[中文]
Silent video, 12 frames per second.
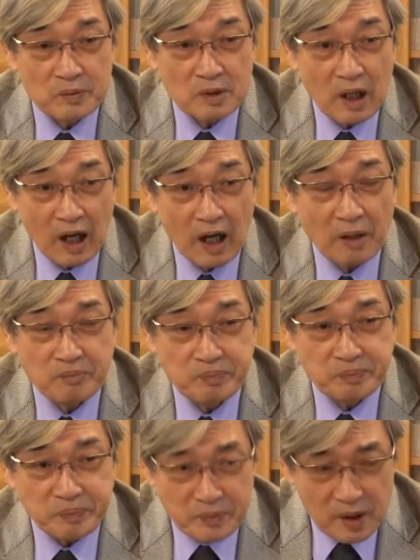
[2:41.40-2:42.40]
好，
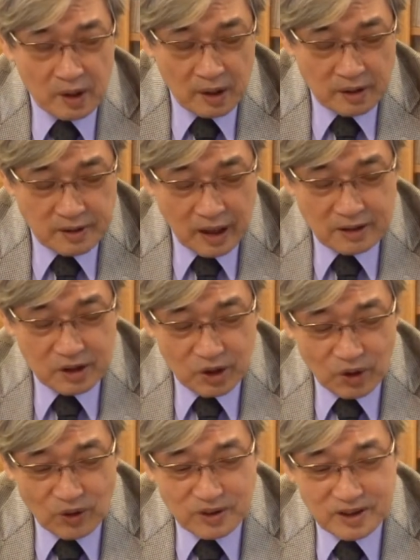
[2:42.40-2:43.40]
那
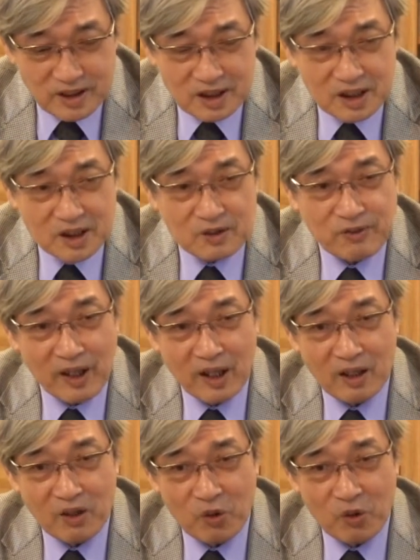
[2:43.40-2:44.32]
从这个地方，